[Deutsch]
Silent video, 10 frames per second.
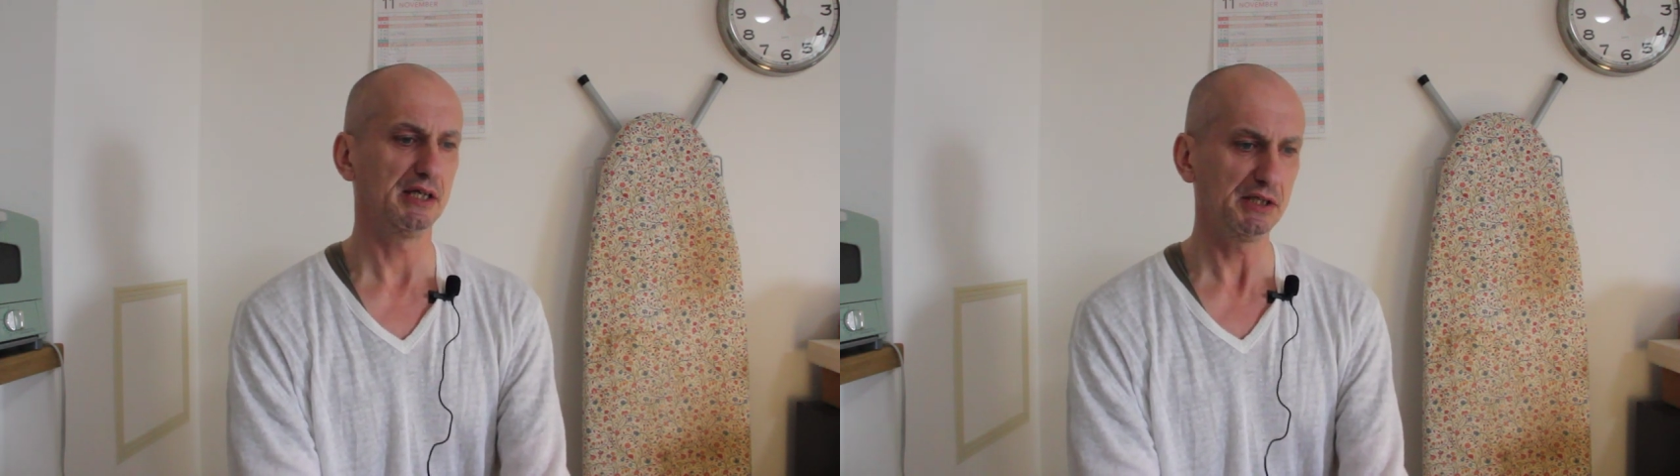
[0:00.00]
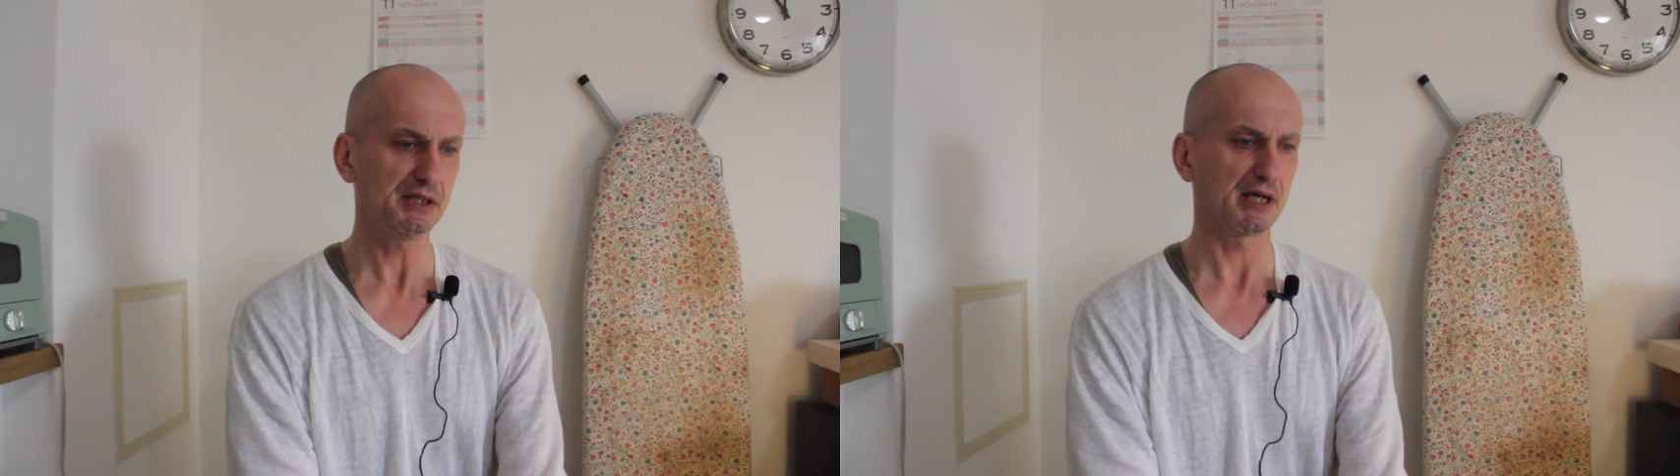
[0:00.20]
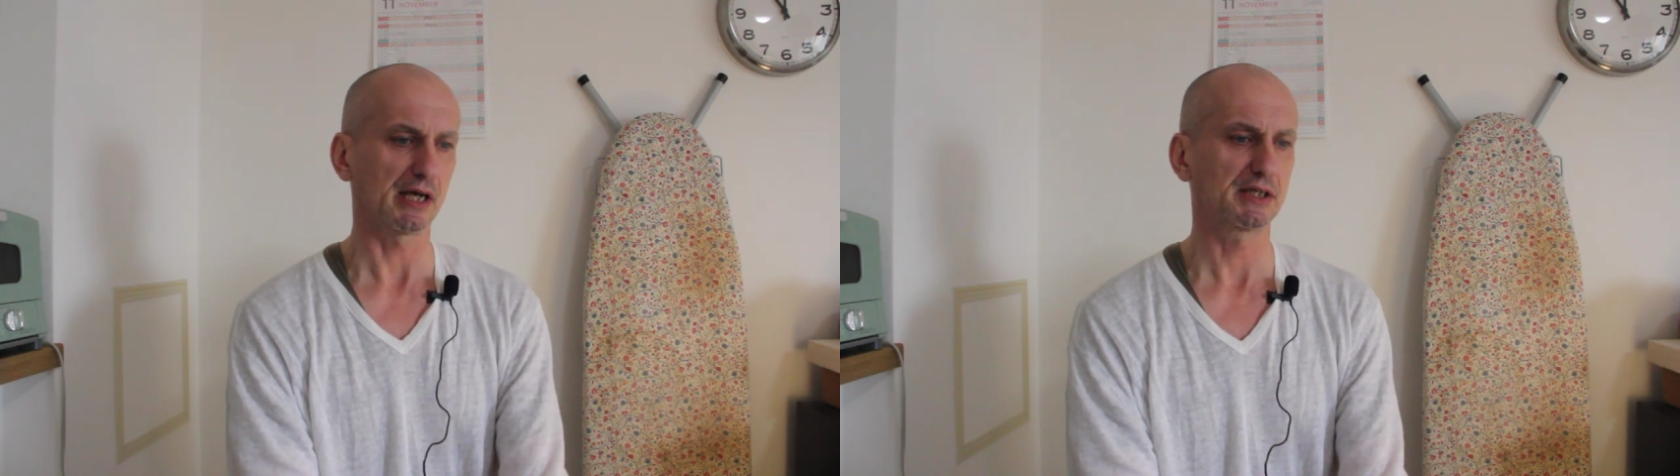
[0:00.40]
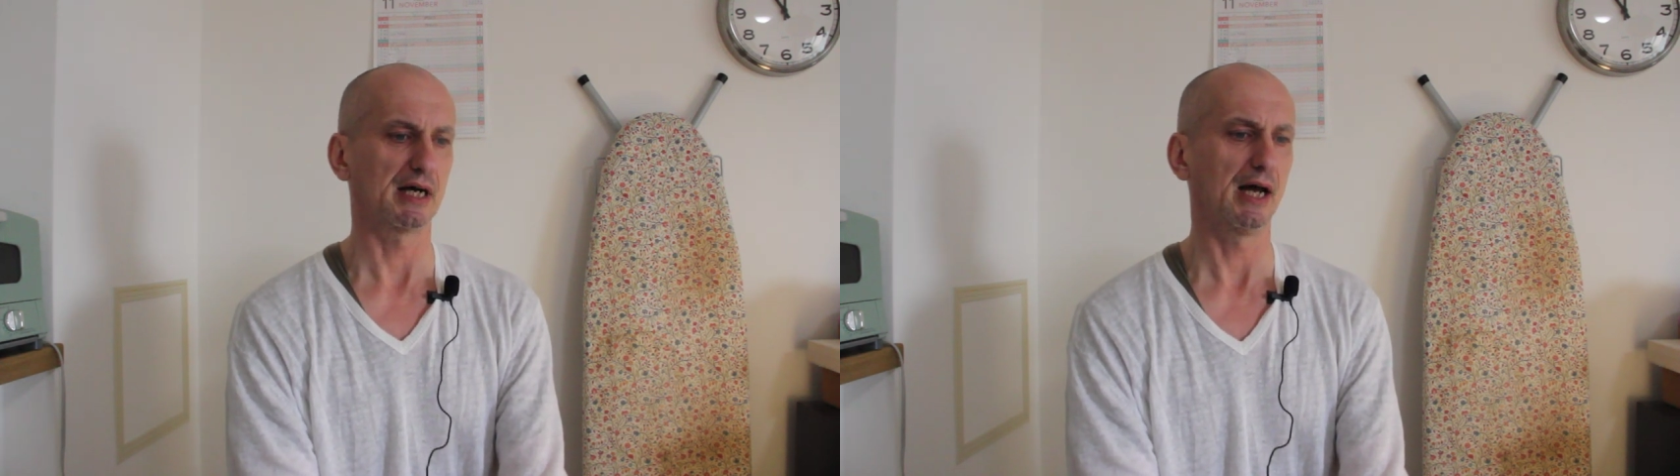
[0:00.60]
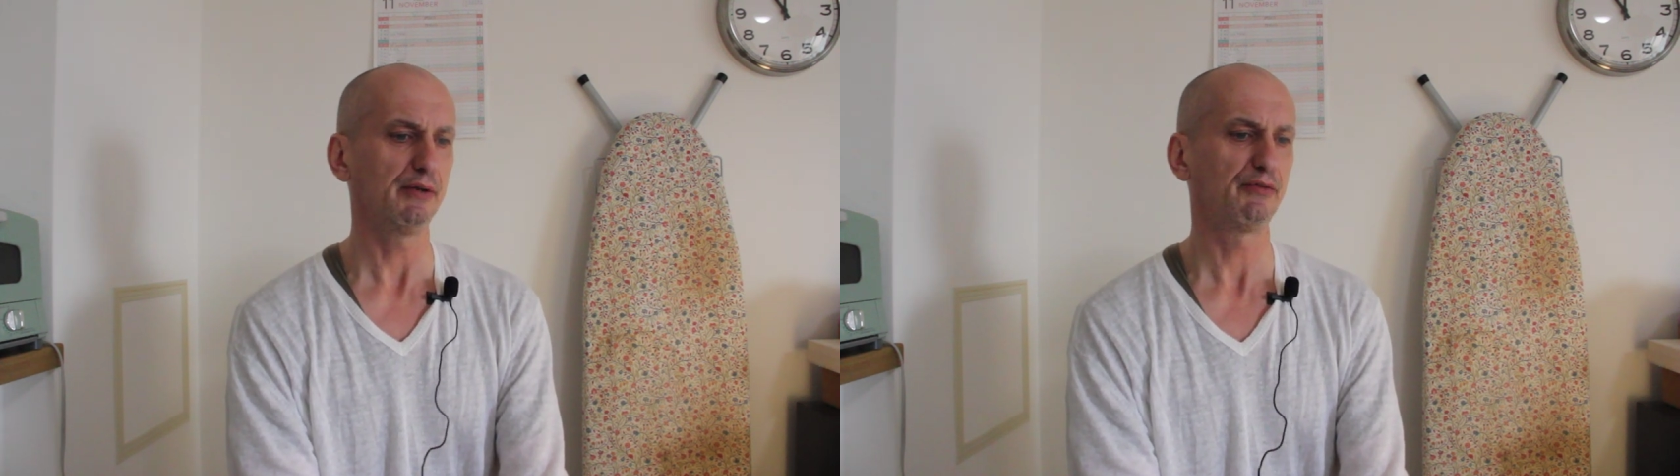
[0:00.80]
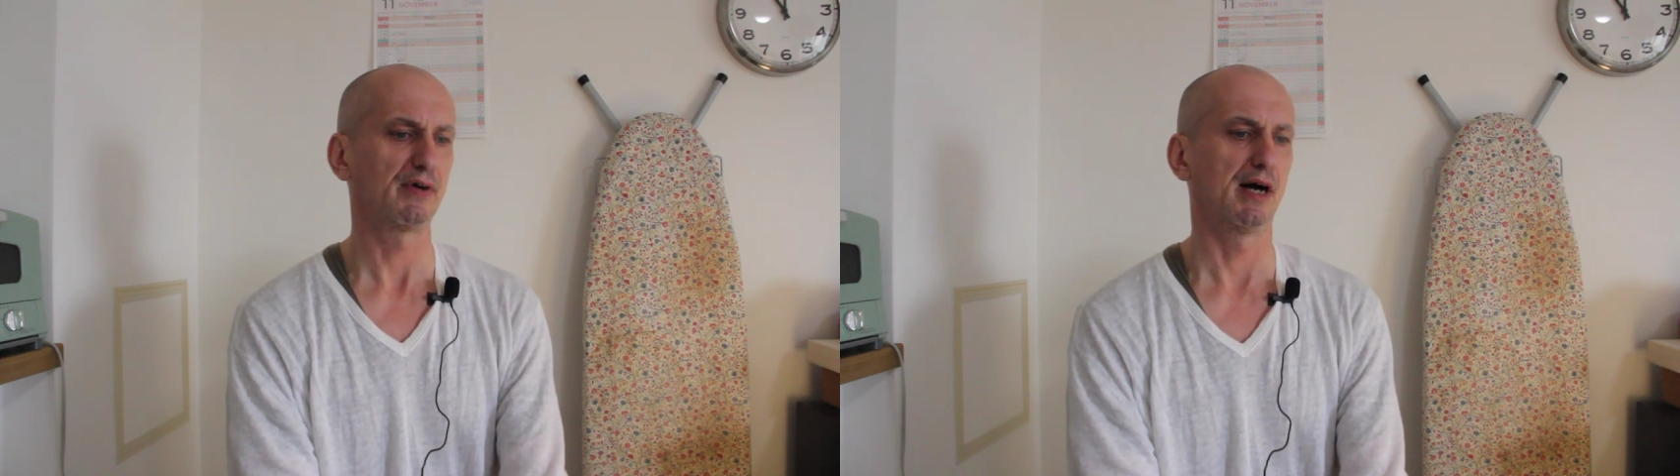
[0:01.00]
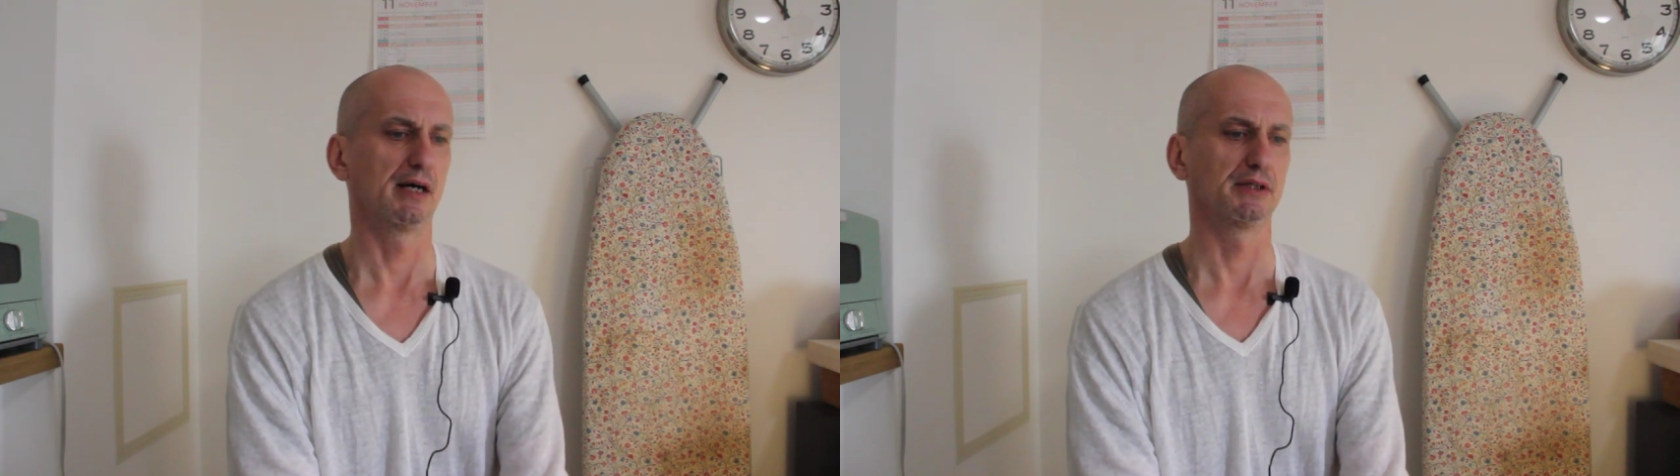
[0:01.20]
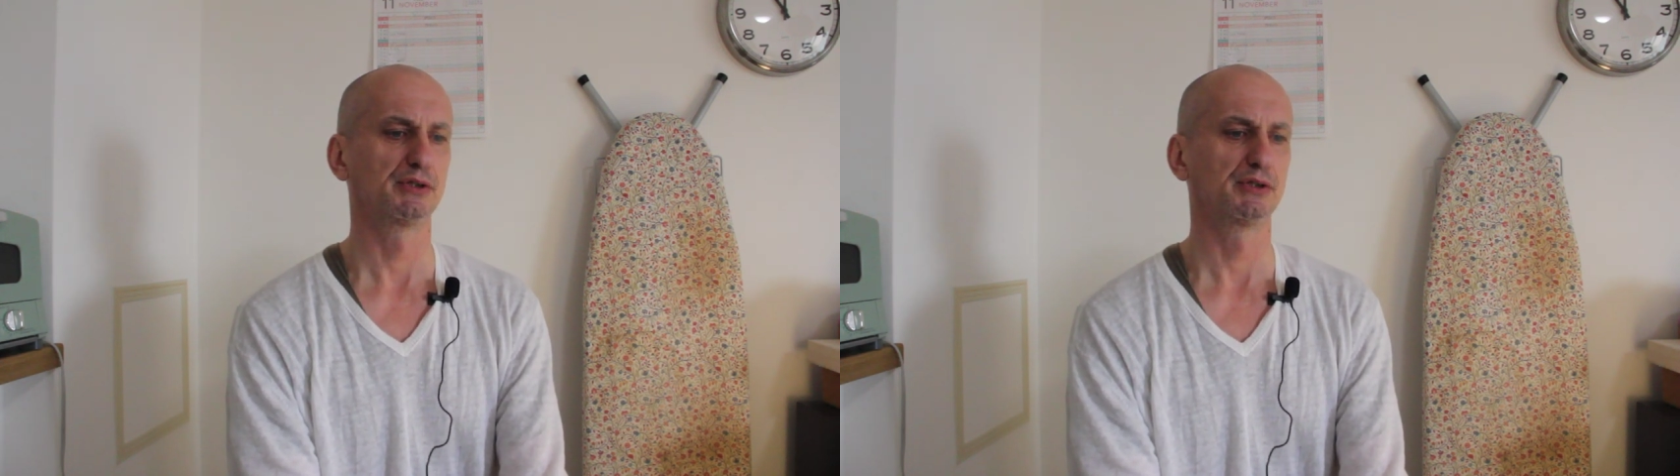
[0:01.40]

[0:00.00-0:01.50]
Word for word: indirekte Anfrage